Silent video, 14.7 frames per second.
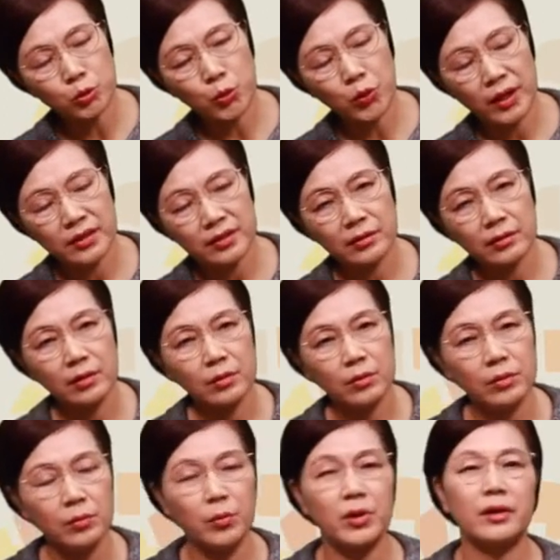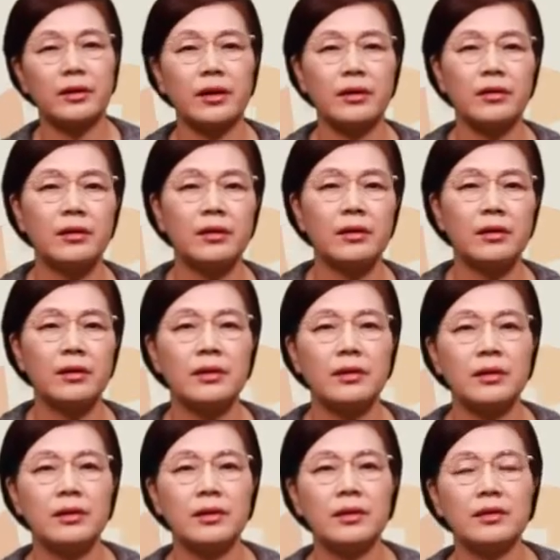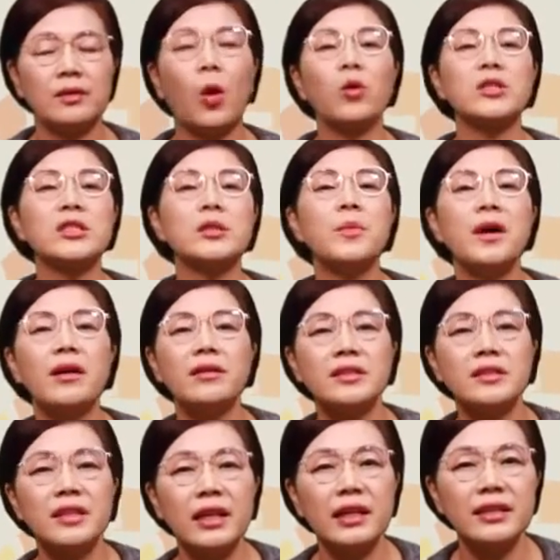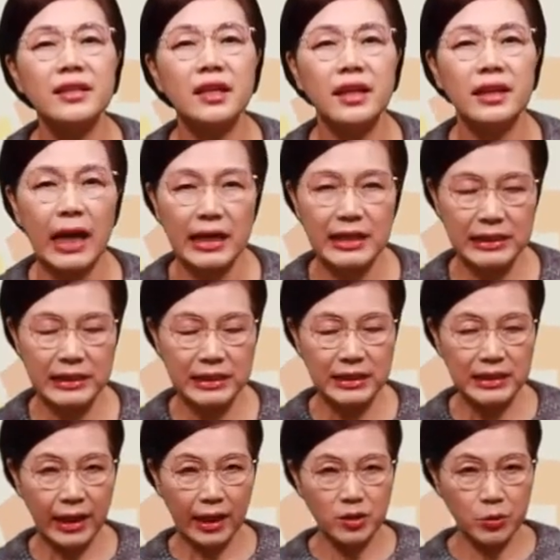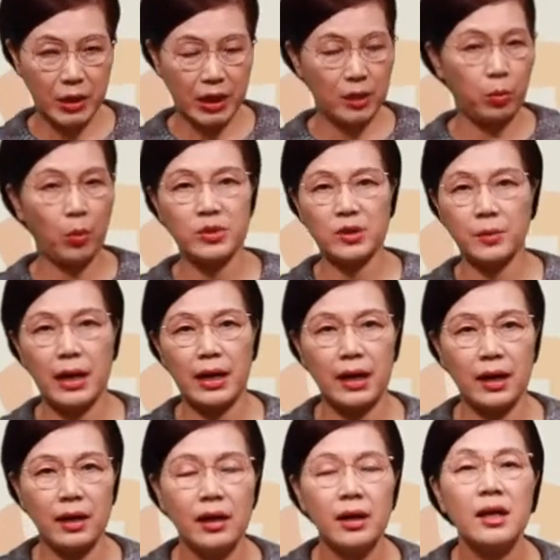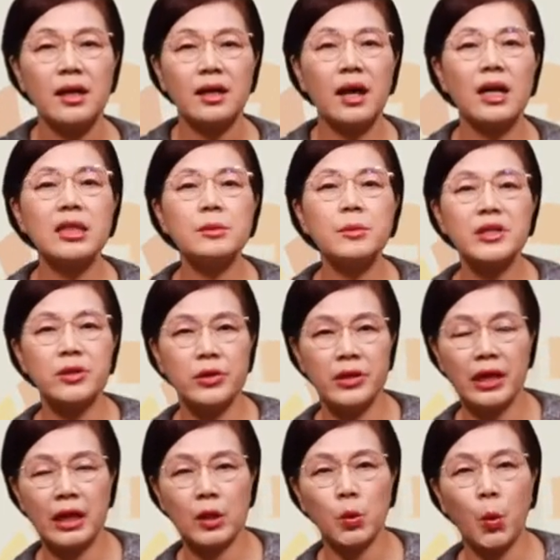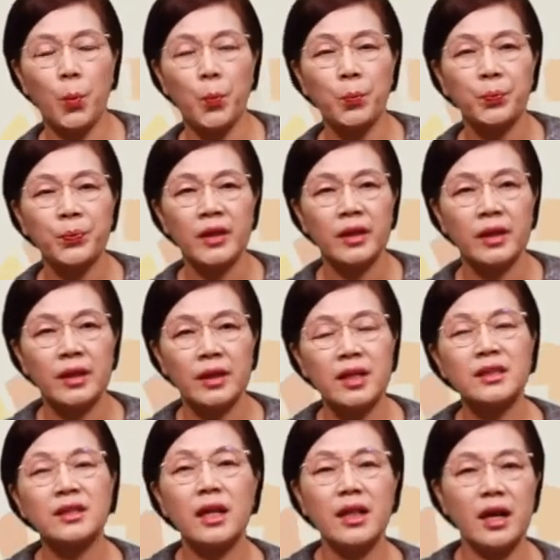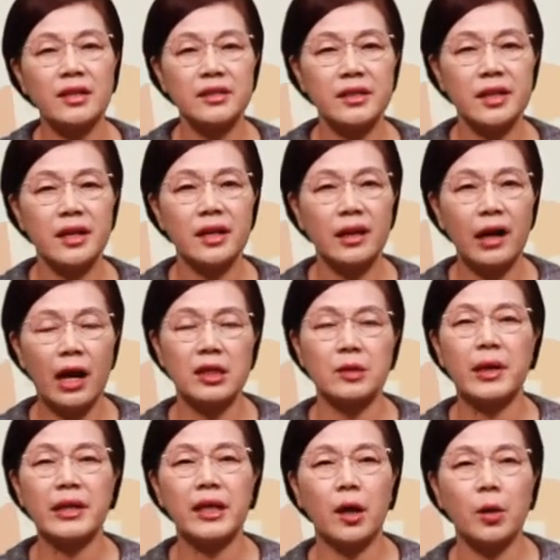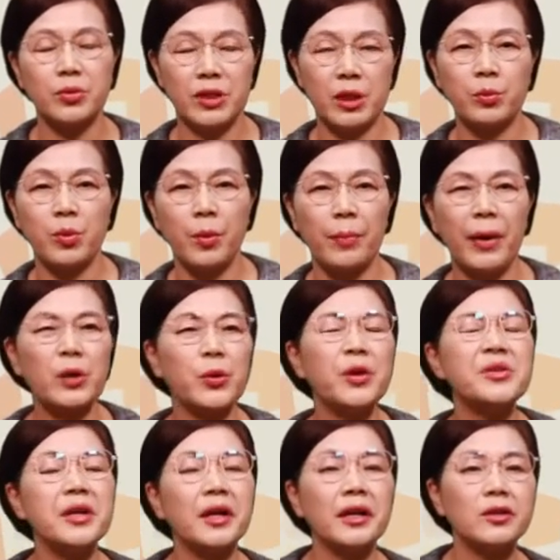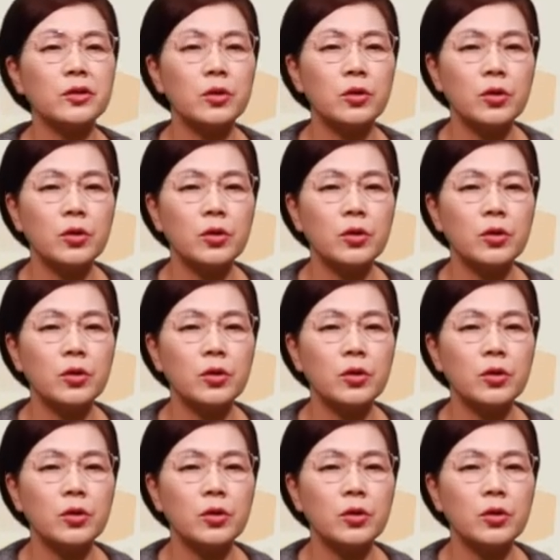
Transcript: 나서 뭐라 그래요? 더 심한 것이 생기지 않게 다시는 가서 죄를 범치 말라. 가늠한 여인에게도 그때 당시에 가늠하다가 붙잡히면 바로 현장에서